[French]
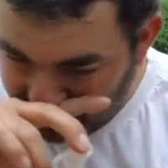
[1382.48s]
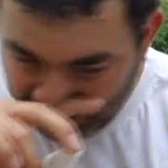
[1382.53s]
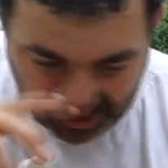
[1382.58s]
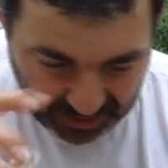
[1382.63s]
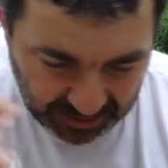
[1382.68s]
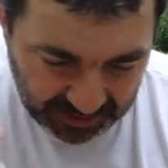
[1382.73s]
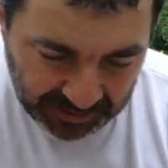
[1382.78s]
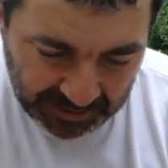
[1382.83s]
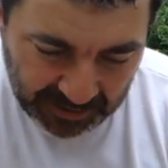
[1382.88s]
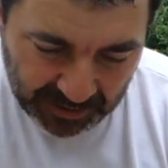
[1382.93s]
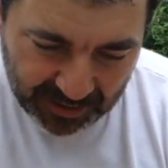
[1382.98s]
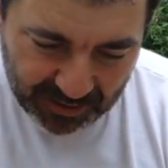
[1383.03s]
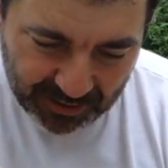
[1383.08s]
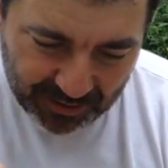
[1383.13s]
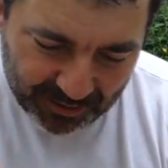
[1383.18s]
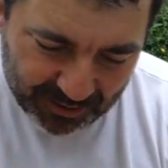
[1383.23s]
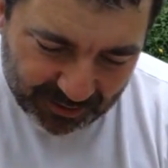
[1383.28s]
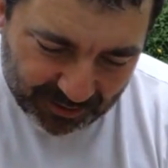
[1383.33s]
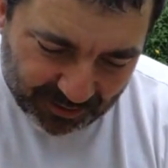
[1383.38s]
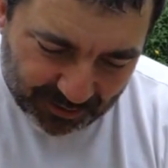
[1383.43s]
euh,
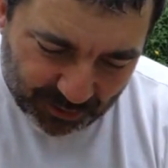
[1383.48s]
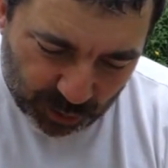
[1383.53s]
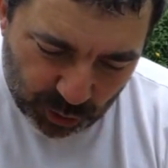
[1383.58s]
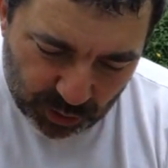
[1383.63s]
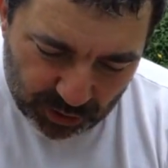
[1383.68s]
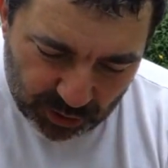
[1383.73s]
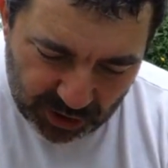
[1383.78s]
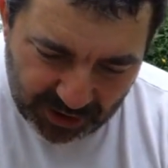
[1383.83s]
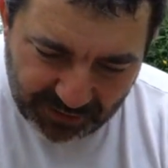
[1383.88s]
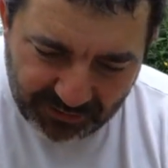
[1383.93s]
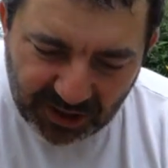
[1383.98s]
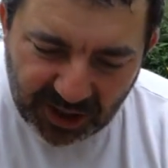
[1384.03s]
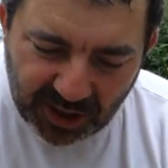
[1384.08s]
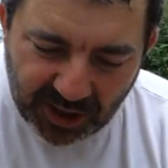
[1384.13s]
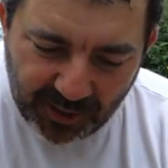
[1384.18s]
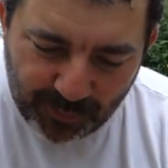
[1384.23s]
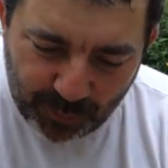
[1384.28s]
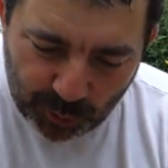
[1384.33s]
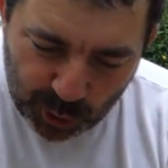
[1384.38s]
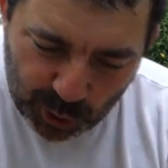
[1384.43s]
euh,
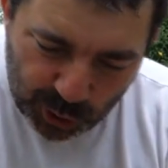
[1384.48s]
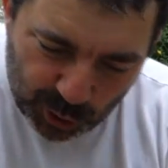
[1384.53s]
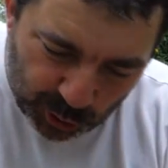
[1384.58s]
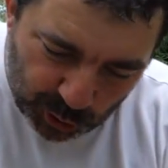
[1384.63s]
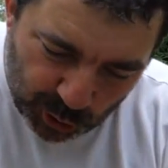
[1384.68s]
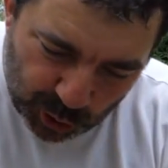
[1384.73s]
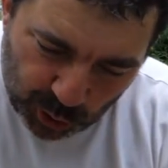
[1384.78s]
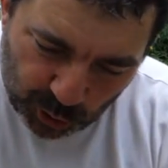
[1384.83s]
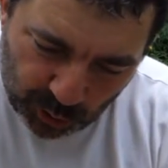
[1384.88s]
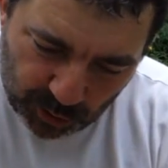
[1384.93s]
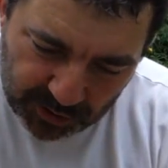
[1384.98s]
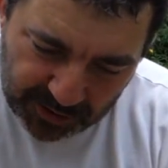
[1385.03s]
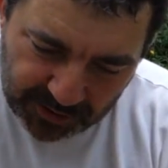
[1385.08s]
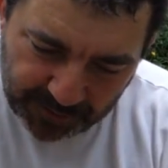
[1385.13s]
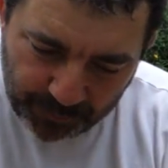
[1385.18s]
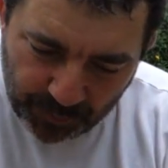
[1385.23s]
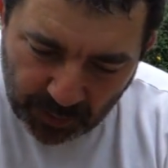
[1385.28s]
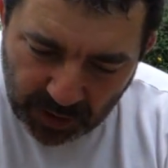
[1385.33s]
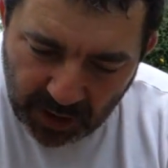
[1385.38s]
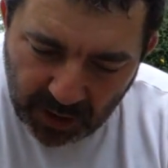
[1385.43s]
j'éviterai un peu ce genre de
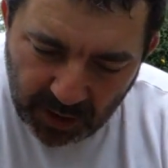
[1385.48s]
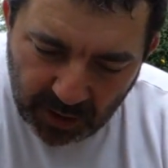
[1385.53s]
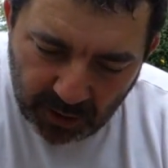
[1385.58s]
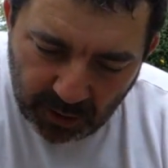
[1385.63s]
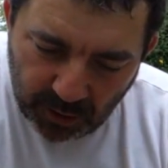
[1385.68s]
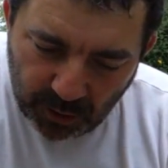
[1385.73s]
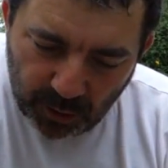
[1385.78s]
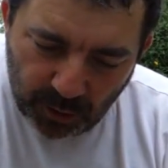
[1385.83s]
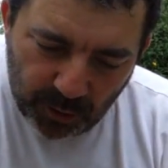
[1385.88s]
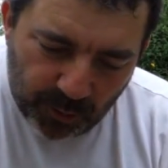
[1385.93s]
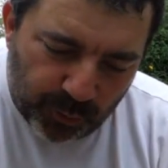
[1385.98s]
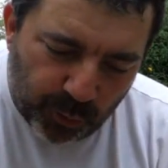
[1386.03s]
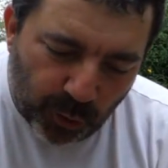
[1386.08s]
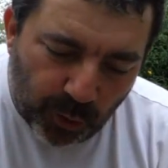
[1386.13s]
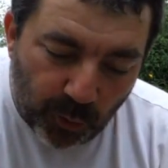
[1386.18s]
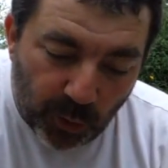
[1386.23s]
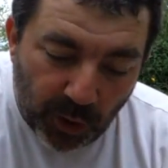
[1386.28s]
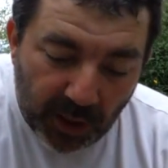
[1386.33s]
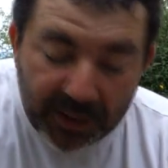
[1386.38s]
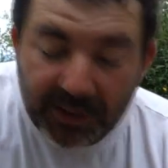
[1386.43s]
choses.
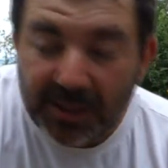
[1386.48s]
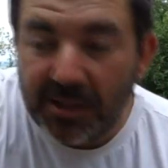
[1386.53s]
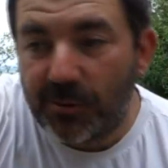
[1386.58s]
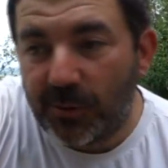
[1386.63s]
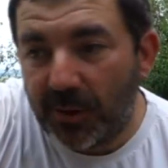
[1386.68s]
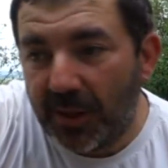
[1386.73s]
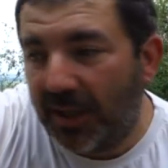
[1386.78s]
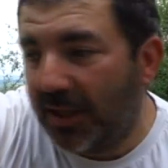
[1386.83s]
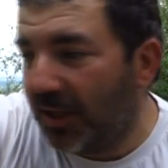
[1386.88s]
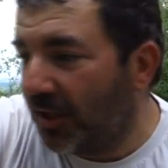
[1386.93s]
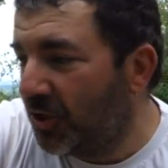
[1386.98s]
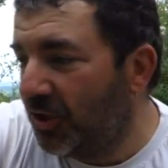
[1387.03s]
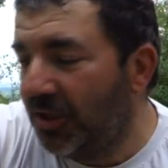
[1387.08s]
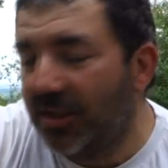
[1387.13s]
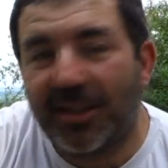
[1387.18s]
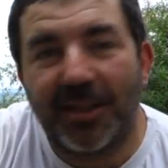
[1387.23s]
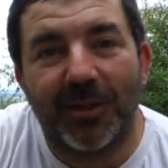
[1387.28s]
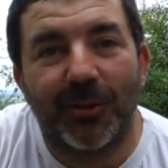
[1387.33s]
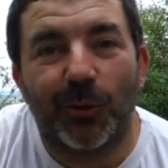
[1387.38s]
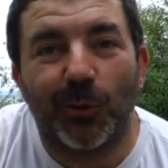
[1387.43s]
pour moi qui suis
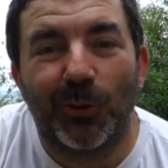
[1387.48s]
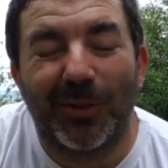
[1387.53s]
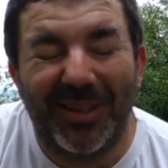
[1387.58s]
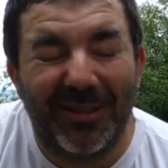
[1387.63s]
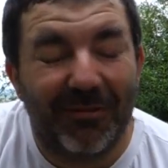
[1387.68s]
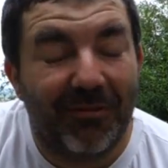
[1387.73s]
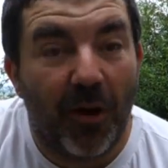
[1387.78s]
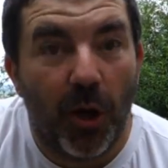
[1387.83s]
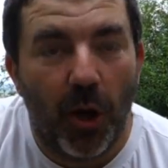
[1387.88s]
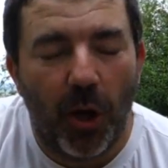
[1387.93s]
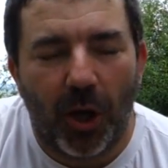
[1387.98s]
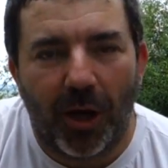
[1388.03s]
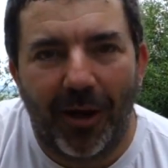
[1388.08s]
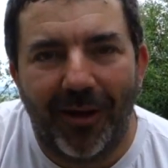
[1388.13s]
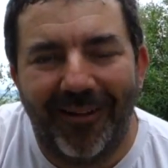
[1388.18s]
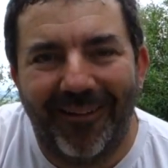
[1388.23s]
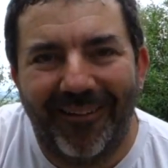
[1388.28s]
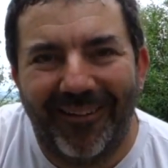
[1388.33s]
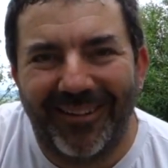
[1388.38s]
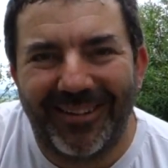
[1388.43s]
allergique et entouré de fleurs
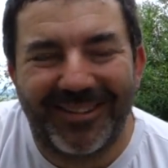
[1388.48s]
hein,